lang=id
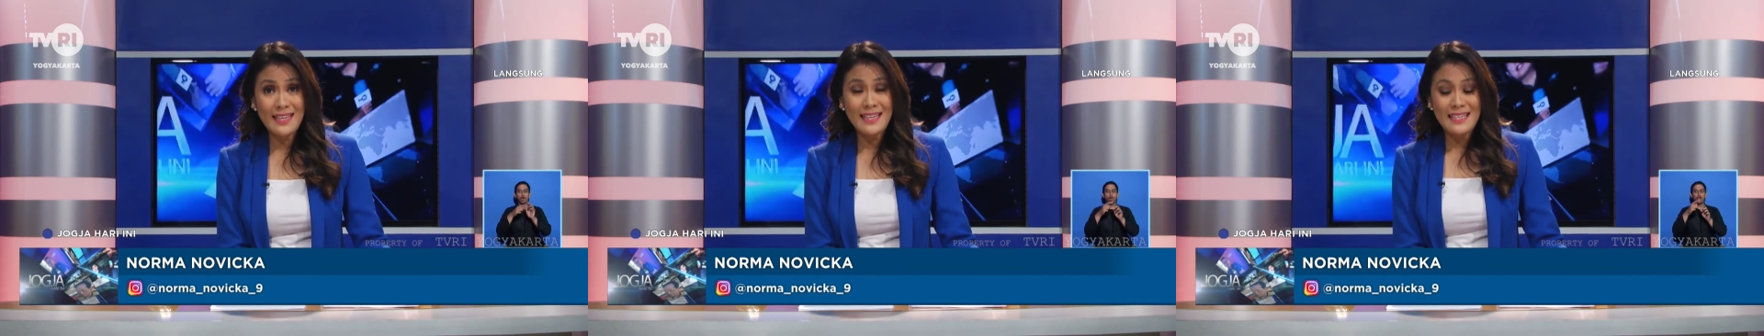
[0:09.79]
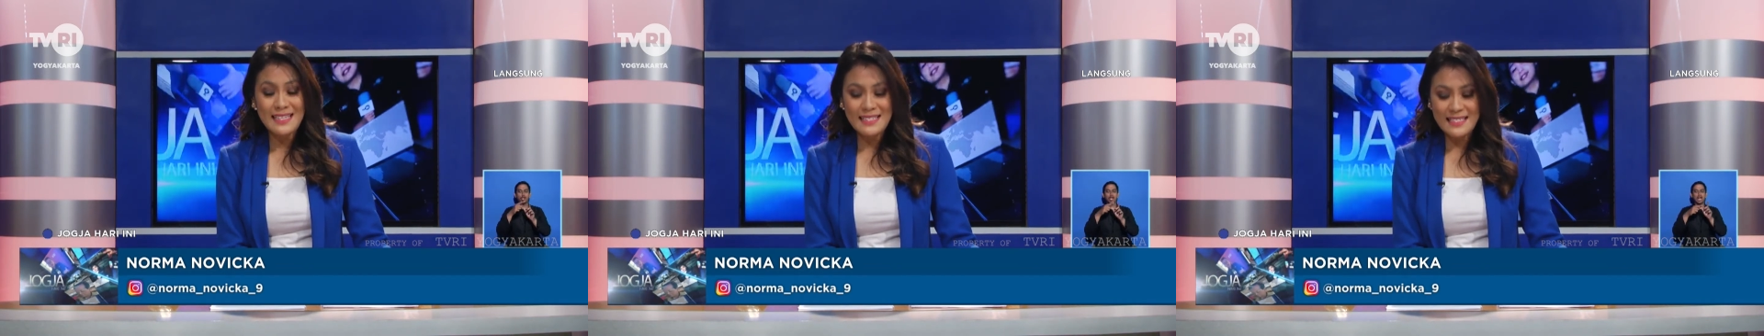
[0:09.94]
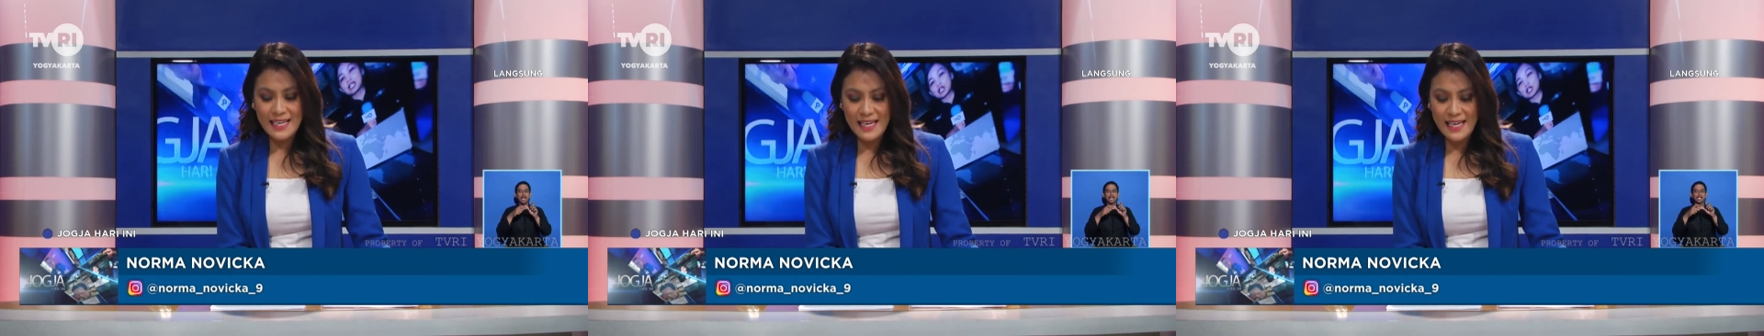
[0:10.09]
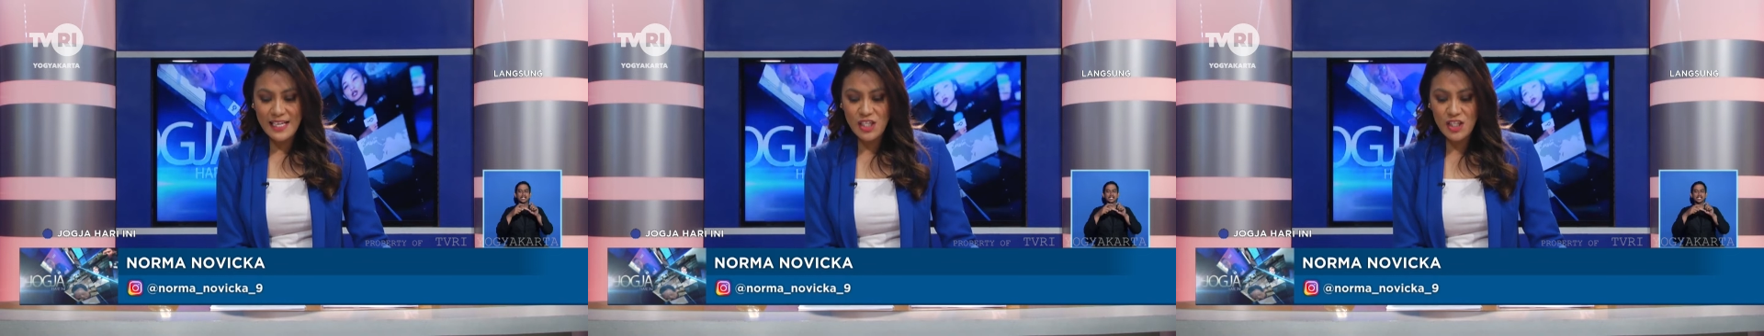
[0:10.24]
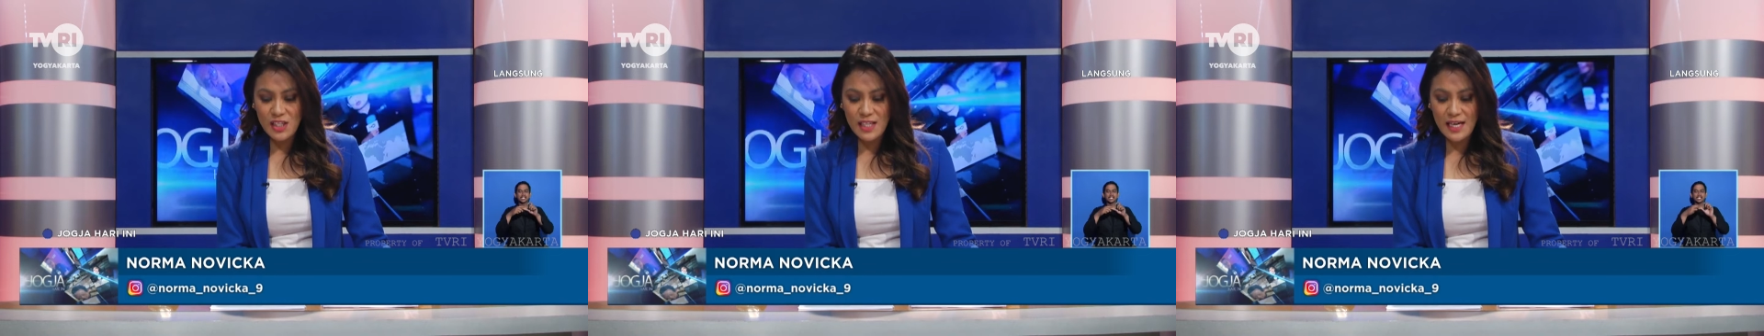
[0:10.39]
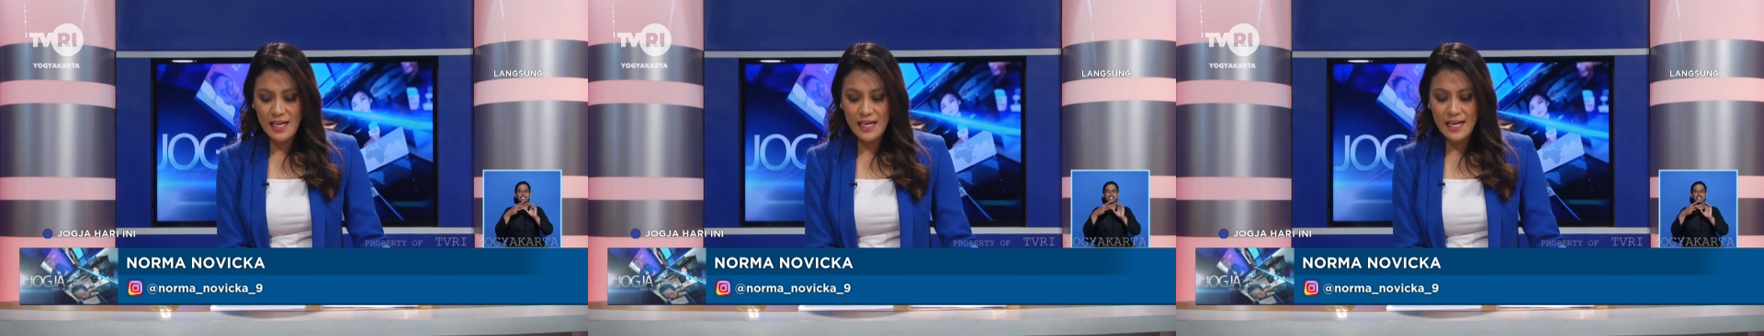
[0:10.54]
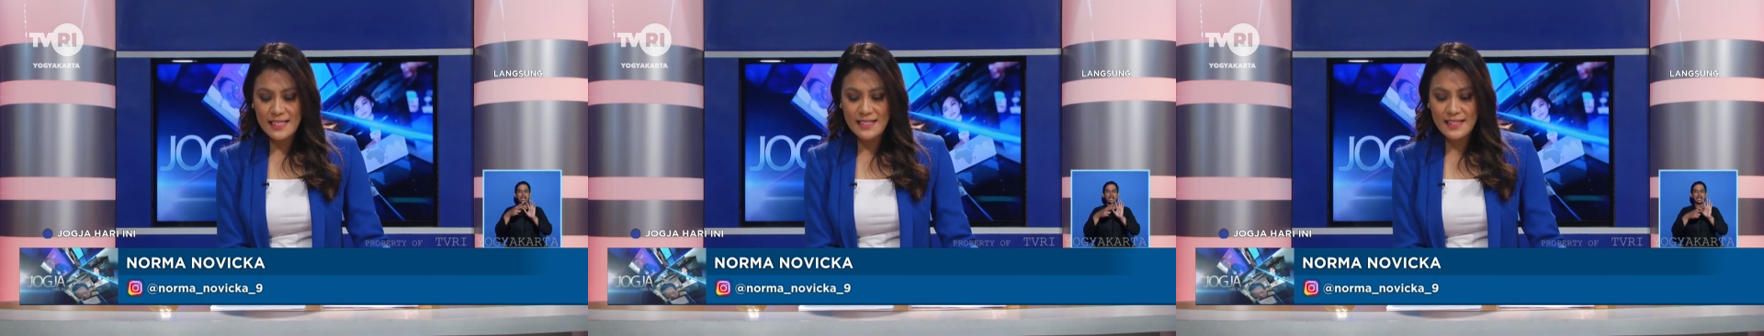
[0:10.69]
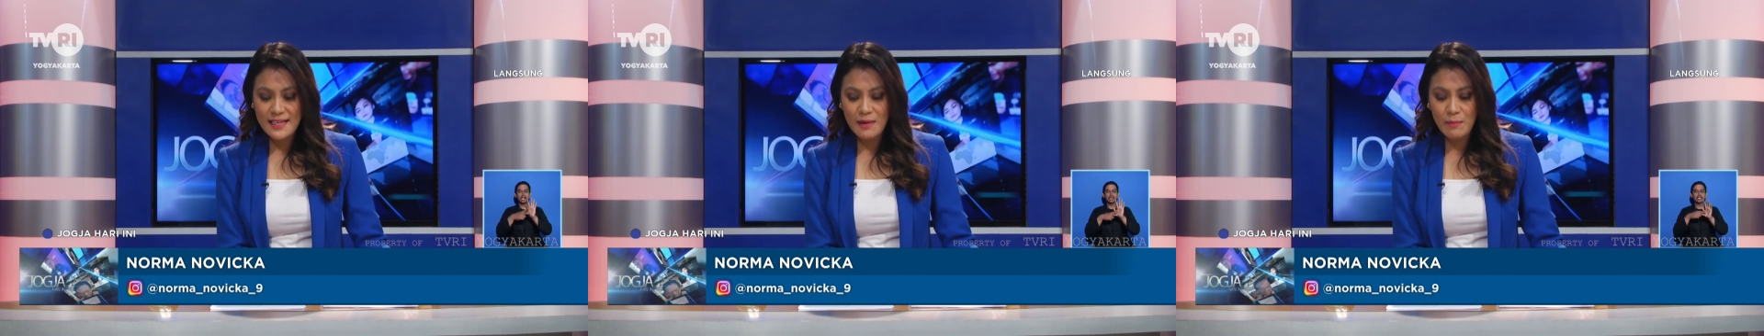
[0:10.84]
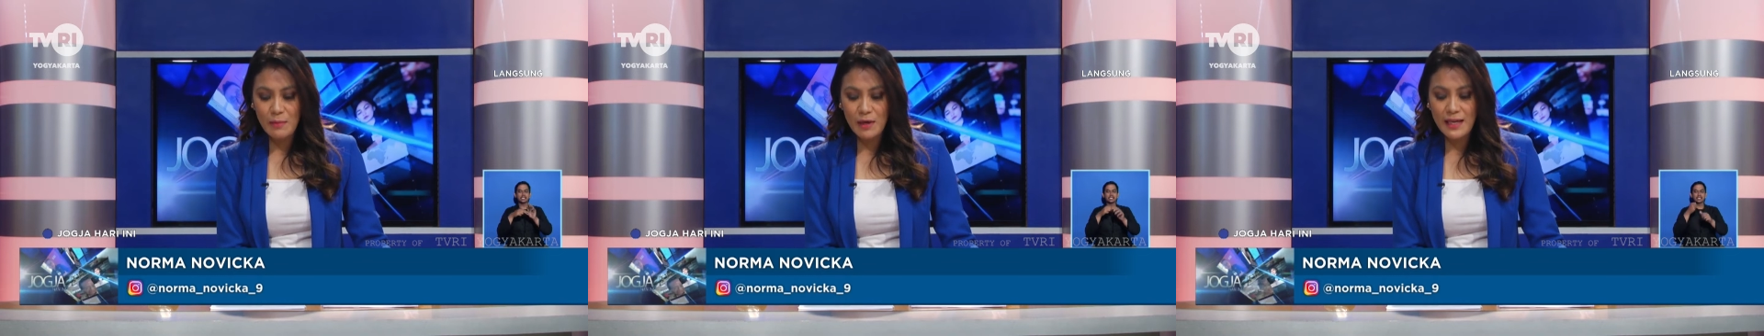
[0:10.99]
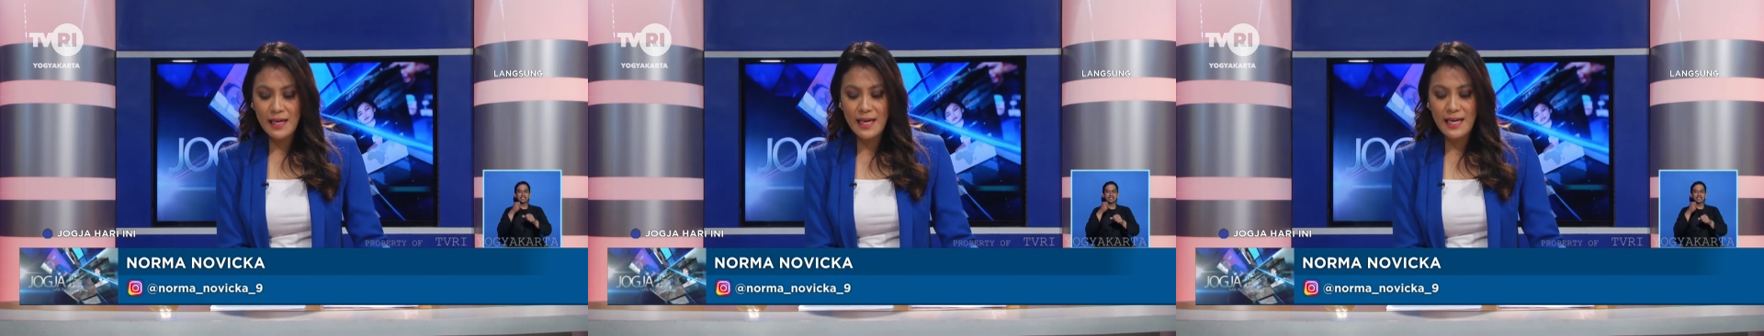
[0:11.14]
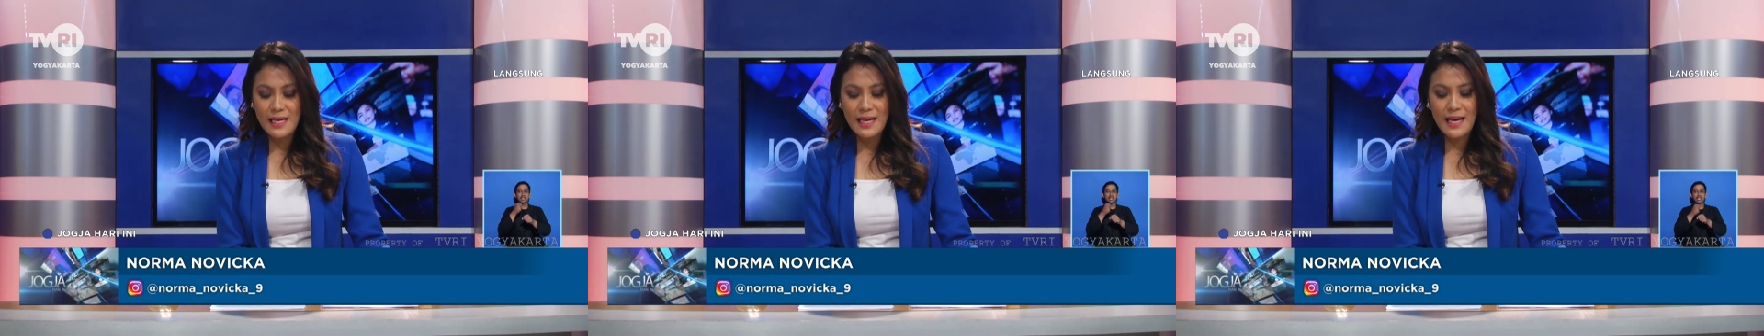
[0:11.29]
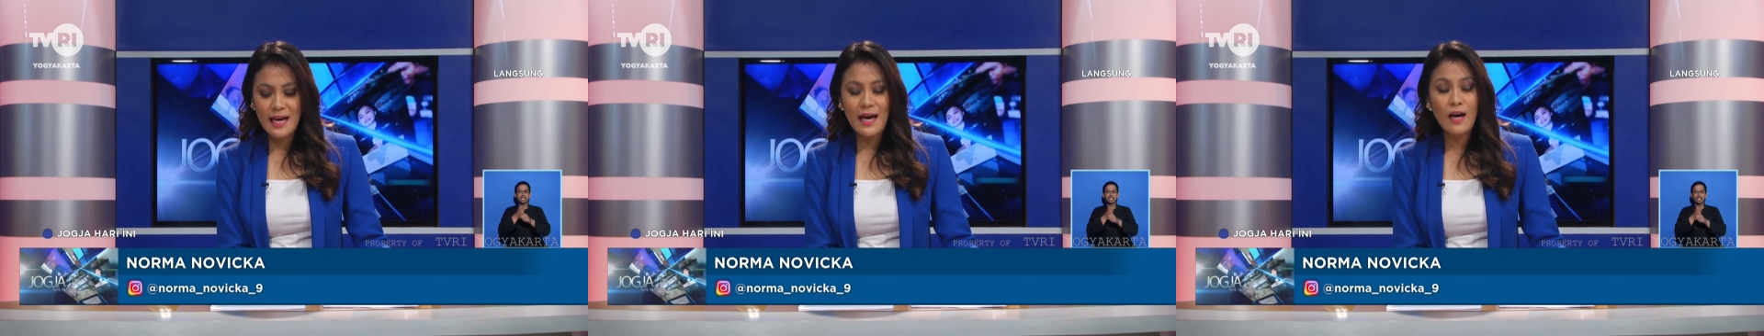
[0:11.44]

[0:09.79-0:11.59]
Selain cita rasa yang melegenda,